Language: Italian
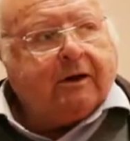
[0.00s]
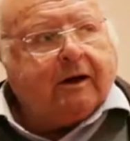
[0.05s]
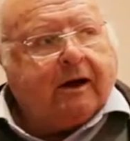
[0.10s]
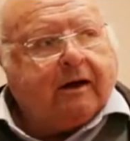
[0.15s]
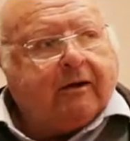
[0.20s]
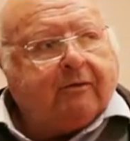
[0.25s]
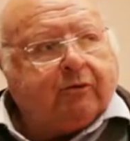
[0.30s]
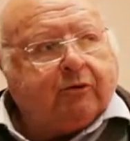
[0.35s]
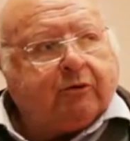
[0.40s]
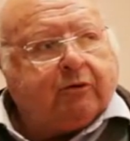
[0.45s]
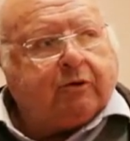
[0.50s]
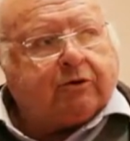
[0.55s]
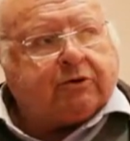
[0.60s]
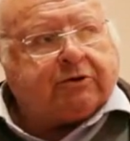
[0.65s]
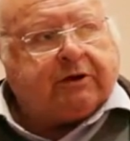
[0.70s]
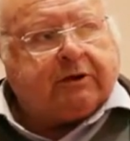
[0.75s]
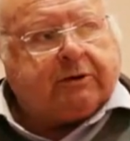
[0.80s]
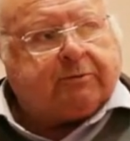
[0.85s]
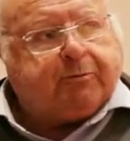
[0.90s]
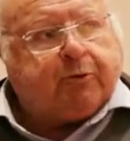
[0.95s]
ha avuto
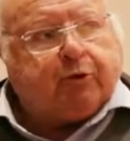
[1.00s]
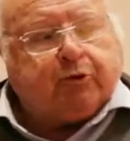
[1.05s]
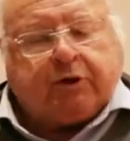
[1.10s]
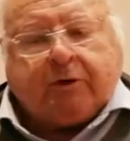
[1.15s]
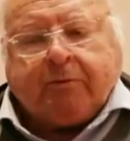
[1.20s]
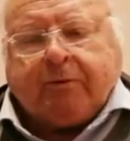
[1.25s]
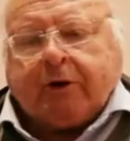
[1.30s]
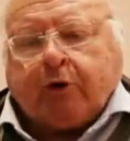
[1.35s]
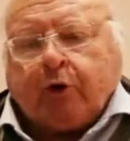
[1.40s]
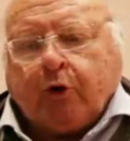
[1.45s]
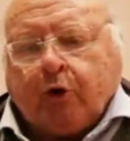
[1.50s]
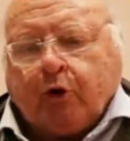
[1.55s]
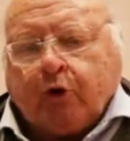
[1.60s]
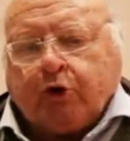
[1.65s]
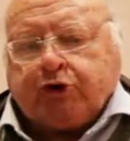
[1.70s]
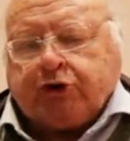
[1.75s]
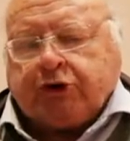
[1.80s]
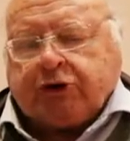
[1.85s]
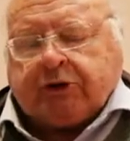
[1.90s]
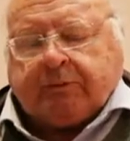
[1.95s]
sì, spunti
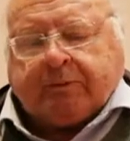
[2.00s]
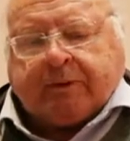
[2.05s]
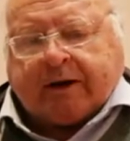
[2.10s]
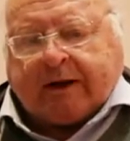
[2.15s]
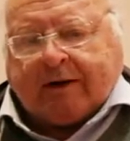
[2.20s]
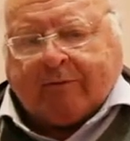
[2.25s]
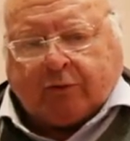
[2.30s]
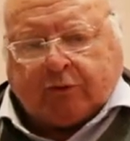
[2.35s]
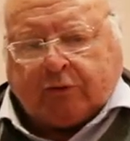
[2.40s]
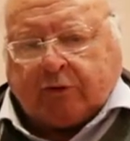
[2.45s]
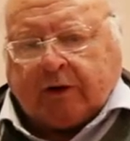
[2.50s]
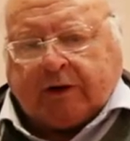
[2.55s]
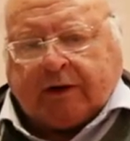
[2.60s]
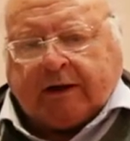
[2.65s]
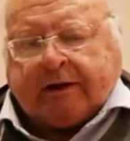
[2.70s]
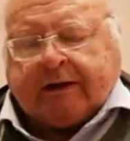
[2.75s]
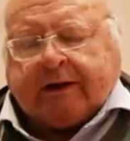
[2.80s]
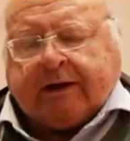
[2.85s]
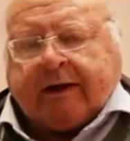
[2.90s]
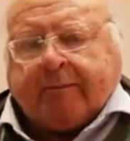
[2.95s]
mitologici perché ha avuto dei
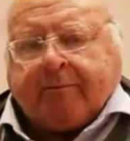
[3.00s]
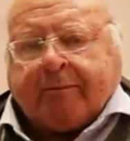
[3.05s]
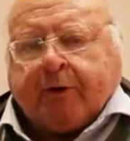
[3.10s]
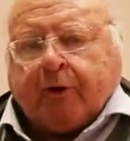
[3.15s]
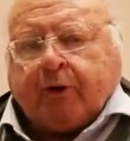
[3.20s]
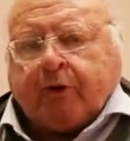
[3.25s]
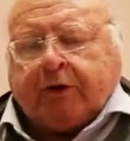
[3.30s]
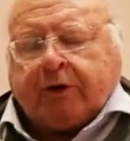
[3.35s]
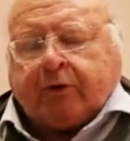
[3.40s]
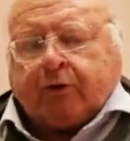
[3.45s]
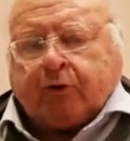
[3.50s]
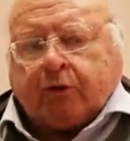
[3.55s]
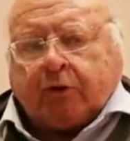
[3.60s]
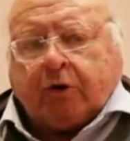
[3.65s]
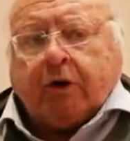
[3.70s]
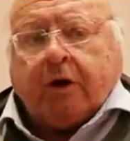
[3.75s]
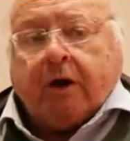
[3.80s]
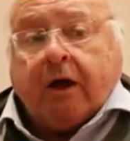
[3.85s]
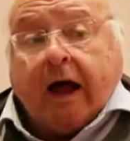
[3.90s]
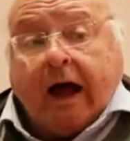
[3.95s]
grandi campioni,
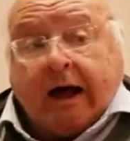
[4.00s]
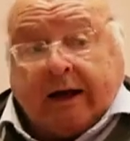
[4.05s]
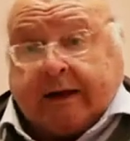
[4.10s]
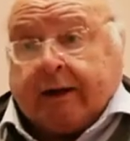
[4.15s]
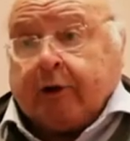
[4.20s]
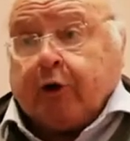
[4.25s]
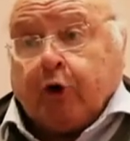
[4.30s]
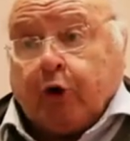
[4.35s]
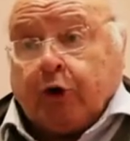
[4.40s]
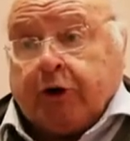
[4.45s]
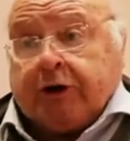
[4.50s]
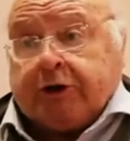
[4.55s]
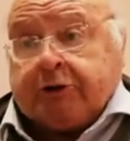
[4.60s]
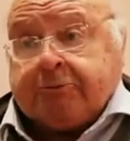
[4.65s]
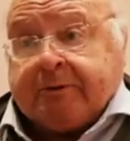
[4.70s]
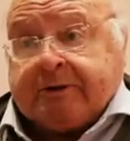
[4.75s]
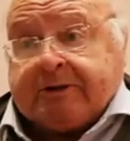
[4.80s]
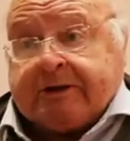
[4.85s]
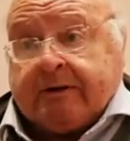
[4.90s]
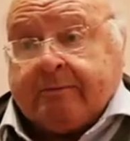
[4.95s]
tutto, anche donne
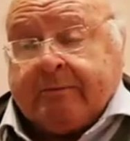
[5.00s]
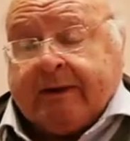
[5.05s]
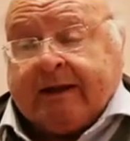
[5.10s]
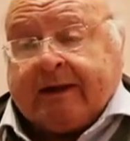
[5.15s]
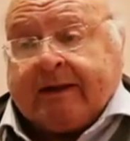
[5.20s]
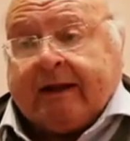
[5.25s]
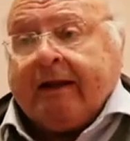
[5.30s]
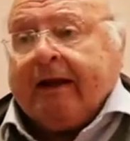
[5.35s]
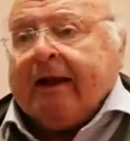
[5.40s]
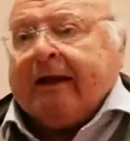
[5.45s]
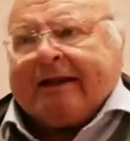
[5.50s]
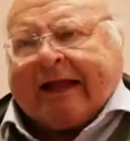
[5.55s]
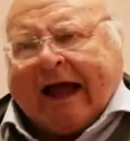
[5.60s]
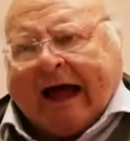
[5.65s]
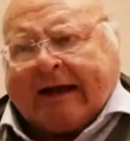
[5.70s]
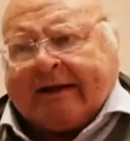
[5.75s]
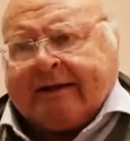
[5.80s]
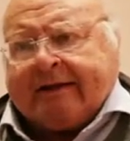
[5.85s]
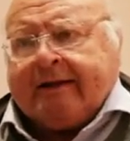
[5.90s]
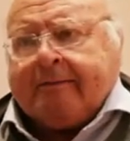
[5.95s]
specialmente,
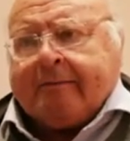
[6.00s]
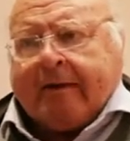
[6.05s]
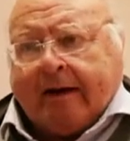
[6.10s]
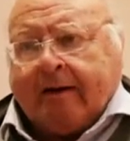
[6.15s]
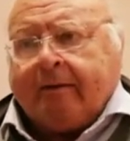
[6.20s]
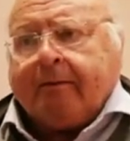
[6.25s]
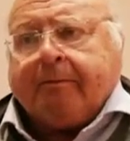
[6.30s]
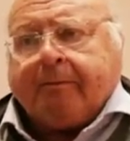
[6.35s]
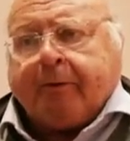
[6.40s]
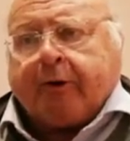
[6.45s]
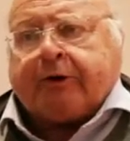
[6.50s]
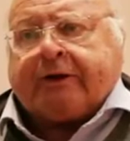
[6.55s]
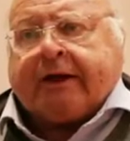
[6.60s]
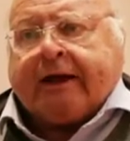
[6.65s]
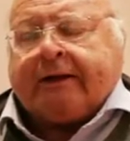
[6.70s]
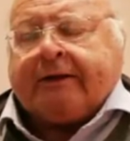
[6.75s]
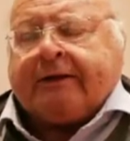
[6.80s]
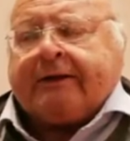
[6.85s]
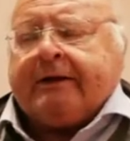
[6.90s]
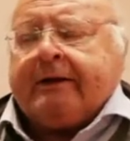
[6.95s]
tardi ma
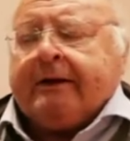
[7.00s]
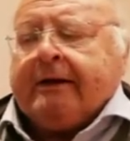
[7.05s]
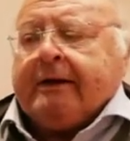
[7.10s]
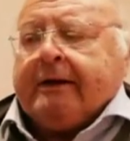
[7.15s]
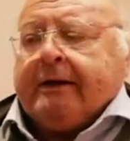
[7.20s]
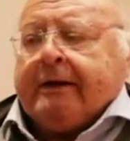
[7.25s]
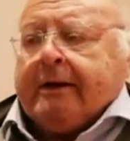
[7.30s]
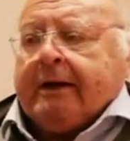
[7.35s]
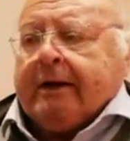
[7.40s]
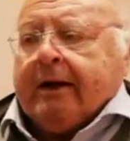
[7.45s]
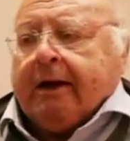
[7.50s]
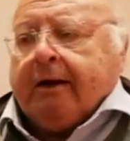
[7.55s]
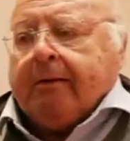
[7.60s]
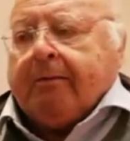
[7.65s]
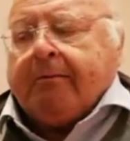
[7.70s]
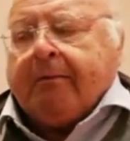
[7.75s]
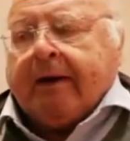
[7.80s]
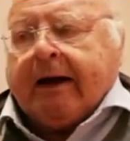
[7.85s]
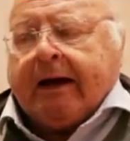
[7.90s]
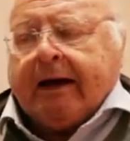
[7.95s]
importanti,
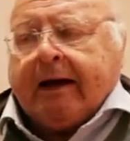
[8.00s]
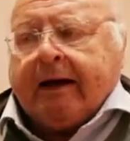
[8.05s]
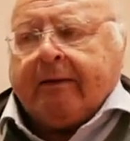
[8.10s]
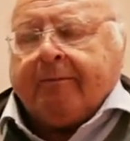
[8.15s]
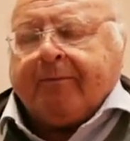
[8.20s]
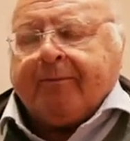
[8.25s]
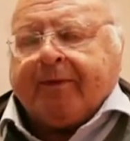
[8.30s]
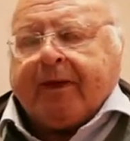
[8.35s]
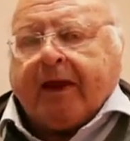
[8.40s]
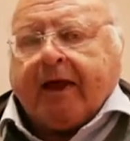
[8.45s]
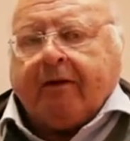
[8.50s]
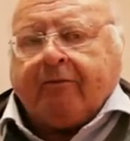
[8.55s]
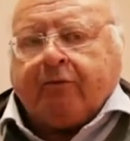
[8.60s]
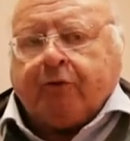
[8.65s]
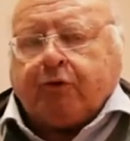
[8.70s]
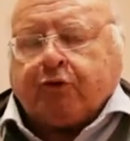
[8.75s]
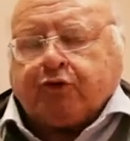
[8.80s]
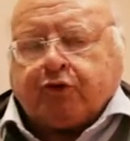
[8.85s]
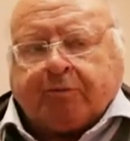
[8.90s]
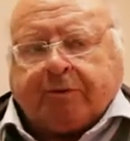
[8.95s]
ma ha
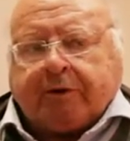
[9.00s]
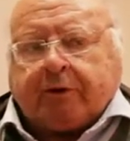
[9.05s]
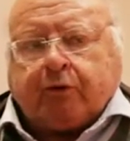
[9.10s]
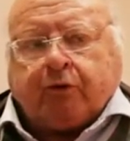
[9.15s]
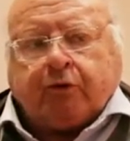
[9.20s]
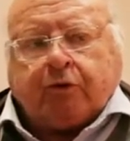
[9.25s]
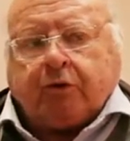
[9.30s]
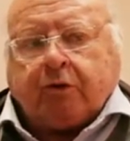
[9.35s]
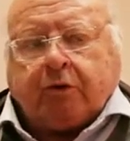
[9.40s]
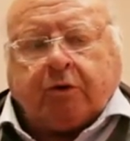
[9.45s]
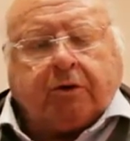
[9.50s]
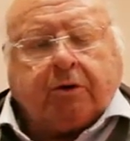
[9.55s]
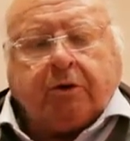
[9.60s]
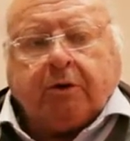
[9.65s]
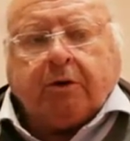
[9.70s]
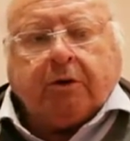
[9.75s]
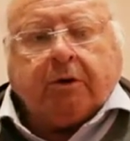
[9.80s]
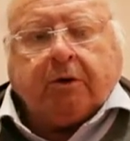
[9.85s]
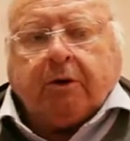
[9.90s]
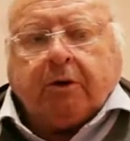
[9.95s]
avuto soprattutto
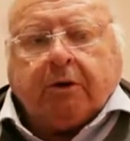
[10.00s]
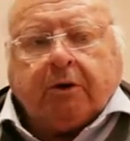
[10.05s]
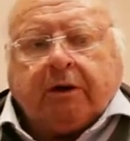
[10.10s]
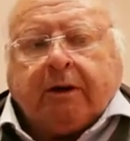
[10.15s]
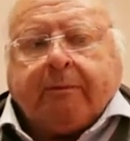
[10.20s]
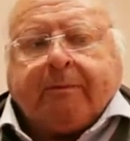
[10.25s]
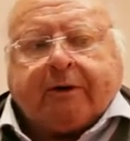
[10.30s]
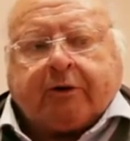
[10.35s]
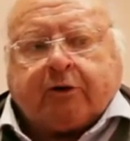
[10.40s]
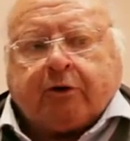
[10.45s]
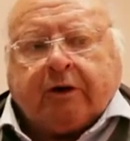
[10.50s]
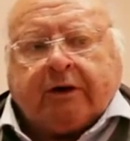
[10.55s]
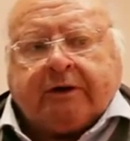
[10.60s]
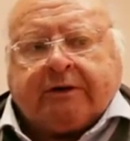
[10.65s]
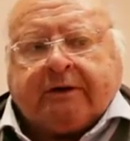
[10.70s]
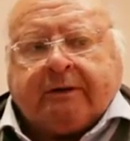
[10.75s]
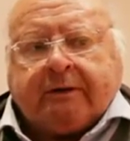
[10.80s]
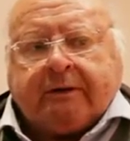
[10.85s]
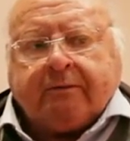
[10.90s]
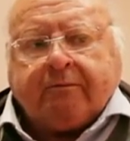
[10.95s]
dei
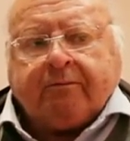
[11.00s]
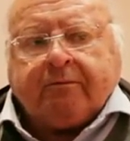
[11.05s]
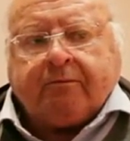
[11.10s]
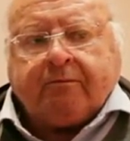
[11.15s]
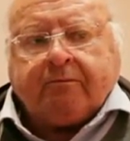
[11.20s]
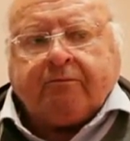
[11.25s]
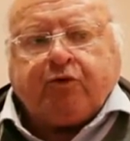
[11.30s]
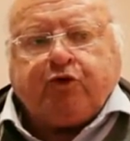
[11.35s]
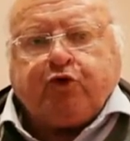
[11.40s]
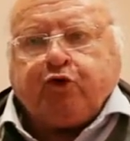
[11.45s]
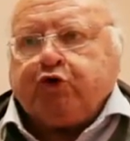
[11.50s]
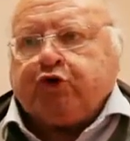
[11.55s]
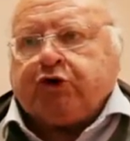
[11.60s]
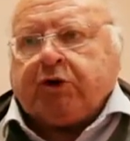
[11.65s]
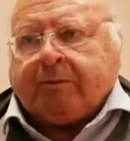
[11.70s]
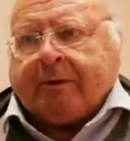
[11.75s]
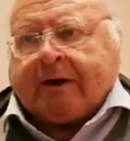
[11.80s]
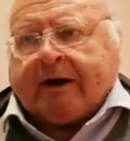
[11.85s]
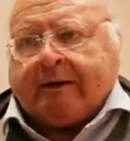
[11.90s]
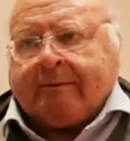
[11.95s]
personaggi giusti
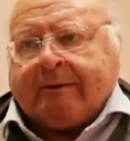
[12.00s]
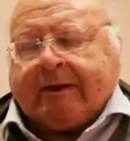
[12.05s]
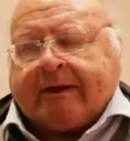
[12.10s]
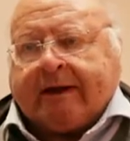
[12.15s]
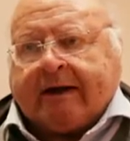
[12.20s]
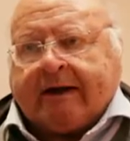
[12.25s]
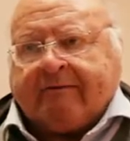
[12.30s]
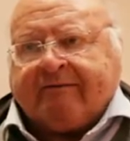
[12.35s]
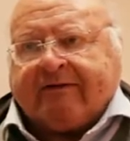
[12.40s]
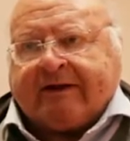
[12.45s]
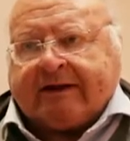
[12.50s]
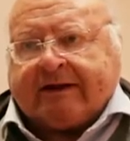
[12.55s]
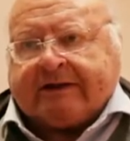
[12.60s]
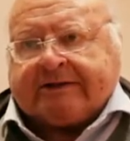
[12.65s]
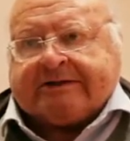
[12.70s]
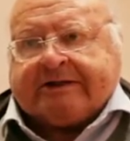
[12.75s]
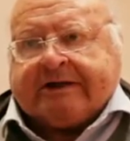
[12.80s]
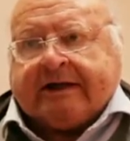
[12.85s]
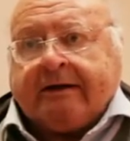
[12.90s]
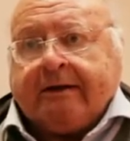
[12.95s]
per alimentare le
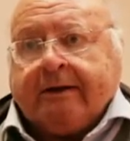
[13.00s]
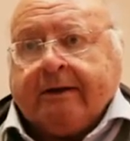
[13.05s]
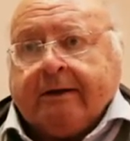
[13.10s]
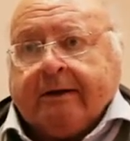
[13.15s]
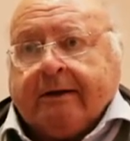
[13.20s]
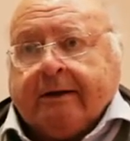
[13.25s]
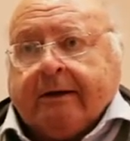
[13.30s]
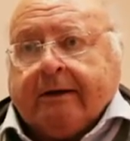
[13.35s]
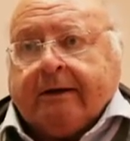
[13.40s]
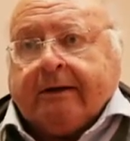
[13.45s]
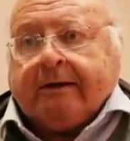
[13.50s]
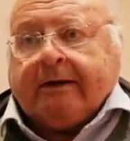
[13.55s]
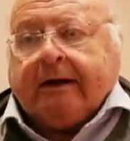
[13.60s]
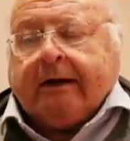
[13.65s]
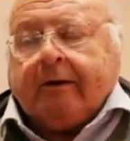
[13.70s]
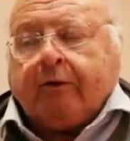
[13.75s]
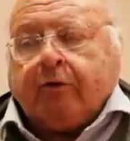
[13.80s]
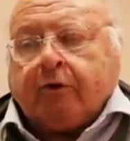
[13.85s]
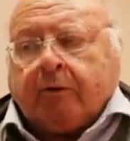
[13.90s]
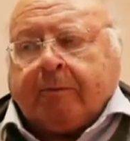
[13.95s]
fantasie.
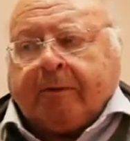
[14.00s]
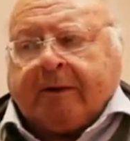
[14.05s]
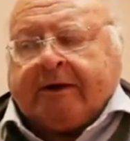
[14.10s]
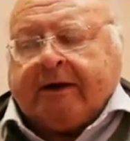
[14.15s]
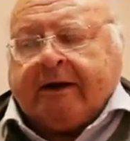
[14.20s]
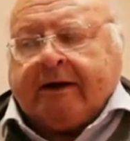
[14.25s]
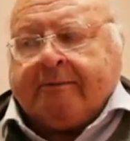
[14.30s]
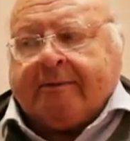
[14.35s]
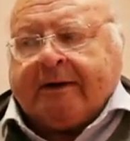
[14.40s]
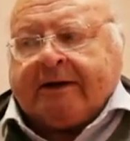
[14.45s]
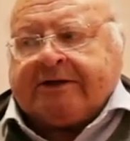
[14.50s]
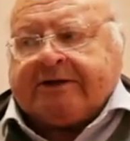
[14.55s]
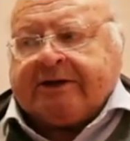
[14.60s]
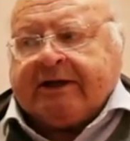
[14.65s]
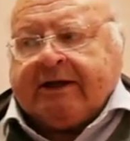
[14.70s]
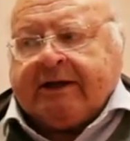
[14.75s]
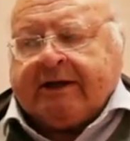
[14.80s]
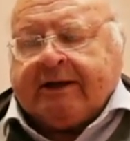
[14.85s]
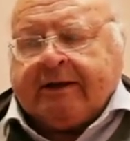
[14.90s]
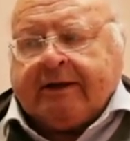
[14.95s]
Nell'Europa delle
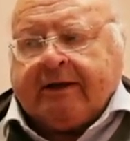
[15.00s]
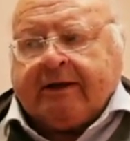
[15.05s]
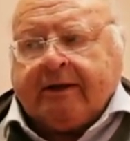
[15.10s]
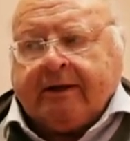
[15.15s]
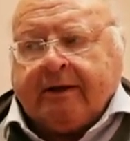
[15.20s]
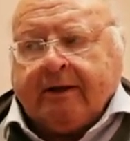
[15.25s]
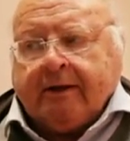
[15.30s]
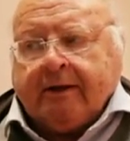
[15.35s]
macerie